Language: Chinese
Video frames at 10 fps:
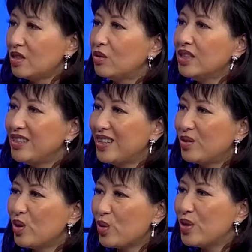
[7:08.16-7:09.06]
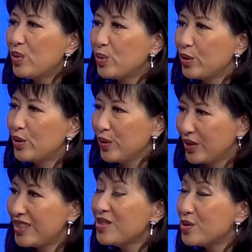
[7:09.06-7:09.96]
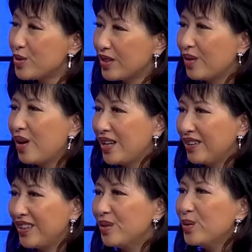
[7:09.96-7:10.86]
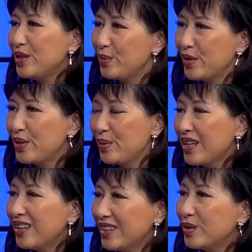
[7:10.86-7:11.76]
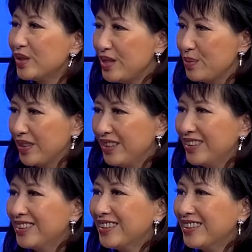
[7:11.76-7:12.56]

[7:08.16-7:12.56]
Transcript: 问一下，如果观众朋友有兴趣的话，要联络你们怎么样联络你们呢？